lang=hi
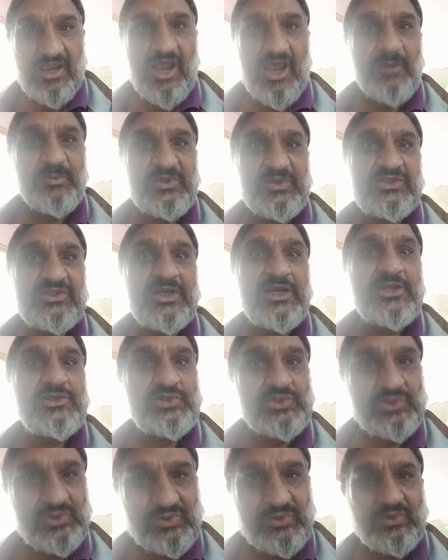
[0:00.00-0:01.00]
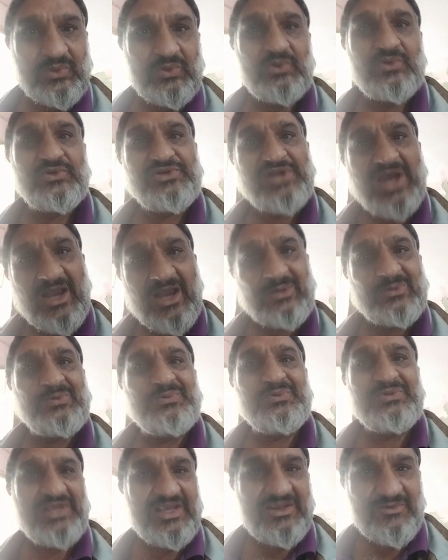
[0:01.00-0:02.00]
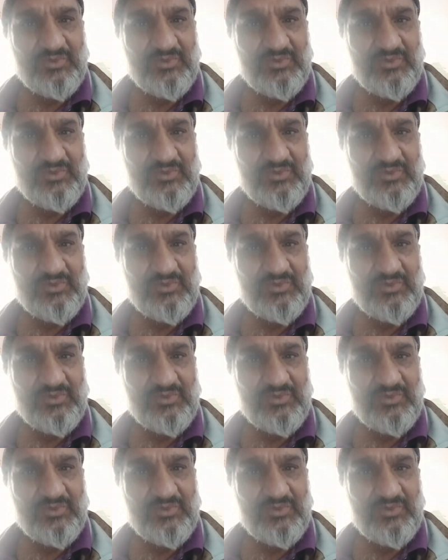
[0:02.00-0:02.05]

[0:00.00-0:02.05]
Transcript: आपकी तरह चोर डाकू ये